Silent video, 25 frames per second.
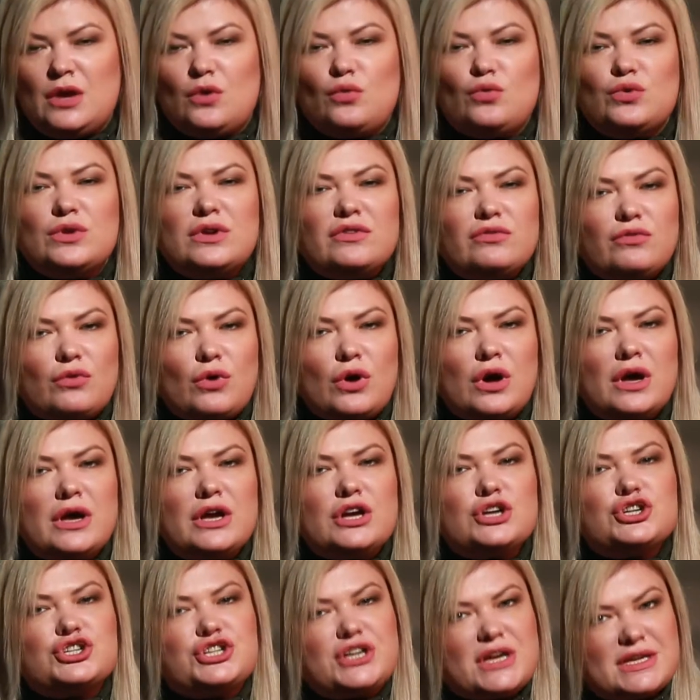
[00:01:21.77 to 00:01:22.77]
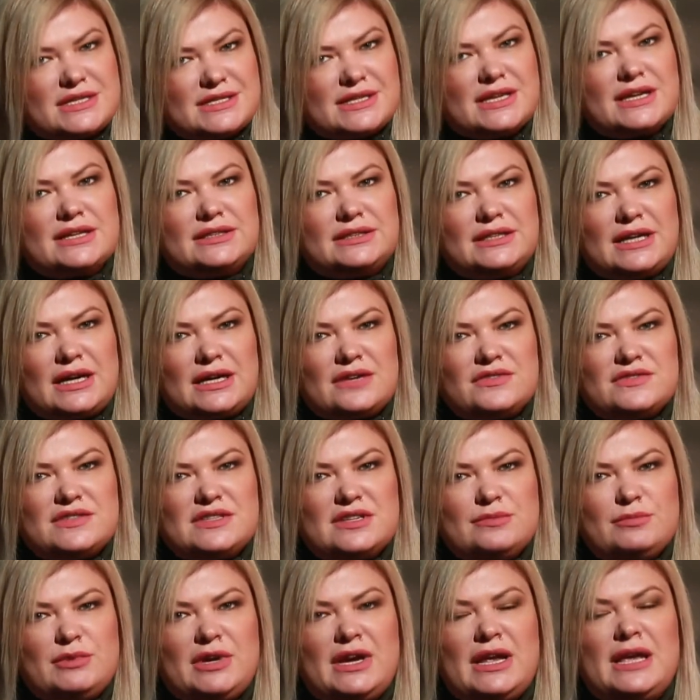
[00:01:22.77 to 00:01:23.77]
У него 6 гектаров
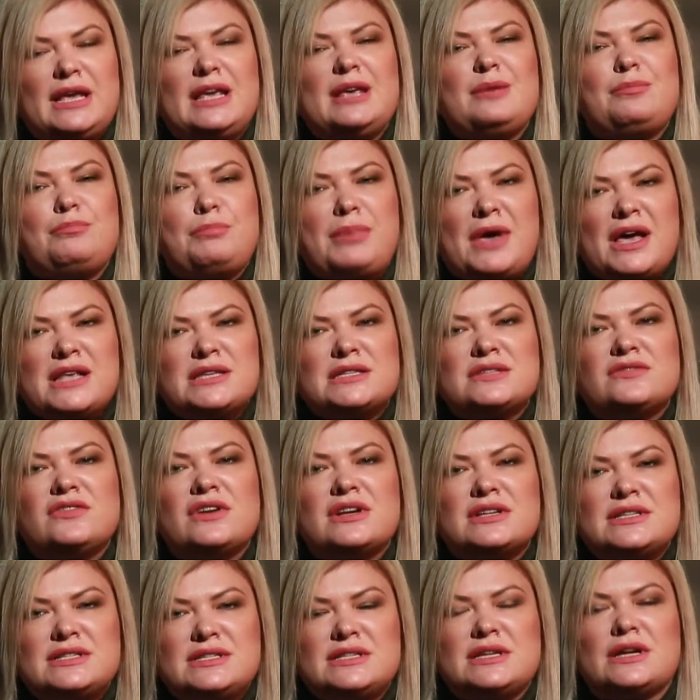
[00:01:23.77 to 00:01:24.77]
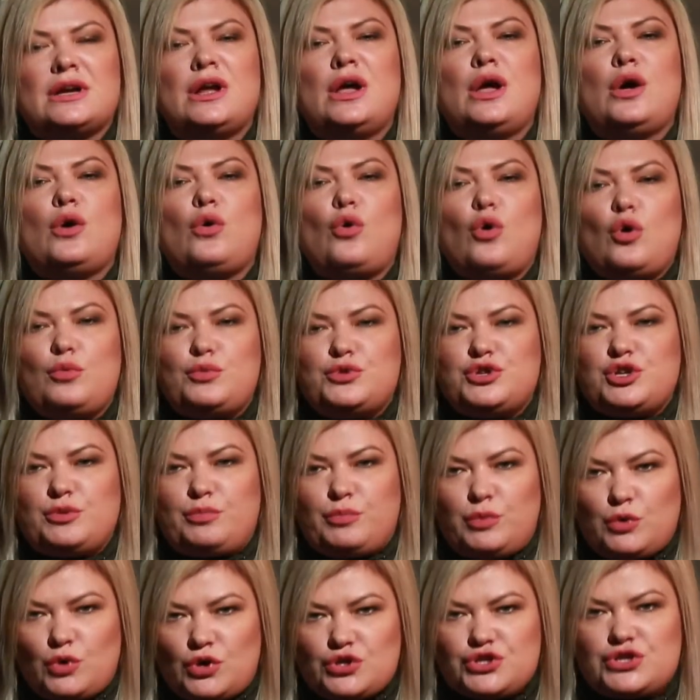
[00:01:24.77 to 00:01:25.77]
земли и 5 квартир общей
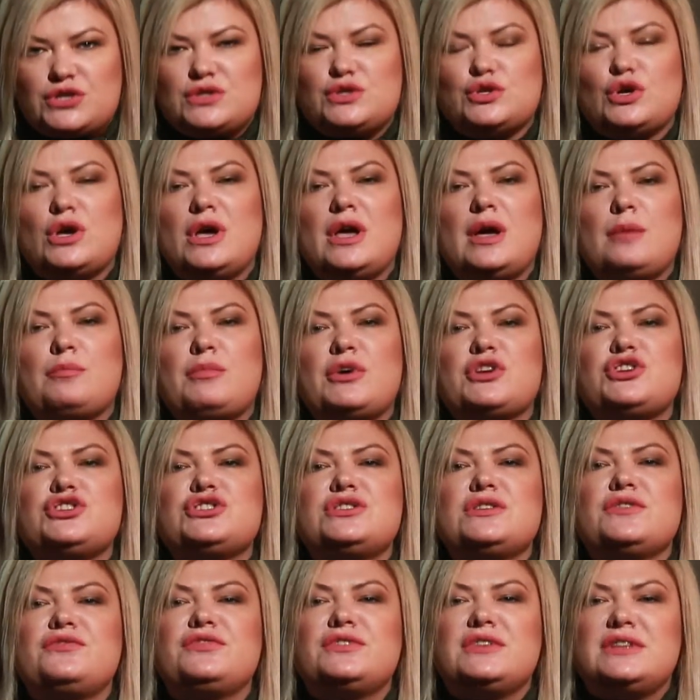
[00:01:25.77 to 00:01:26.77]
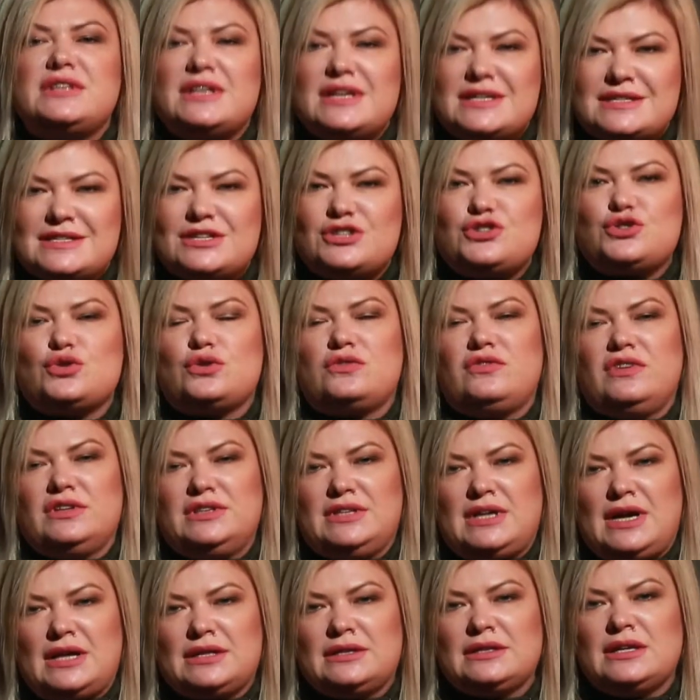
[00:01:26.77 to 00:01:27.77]
площадью почти в тысячу
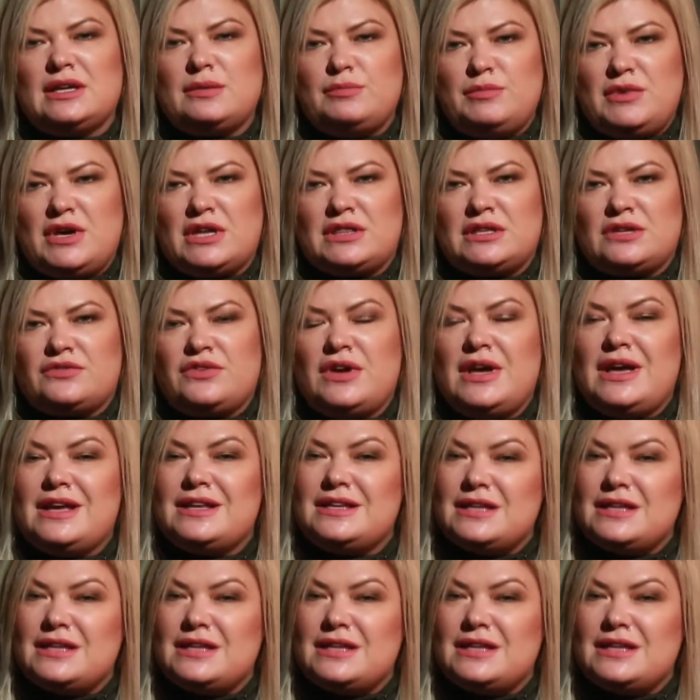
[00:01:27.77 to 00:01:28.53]
квадратных метров.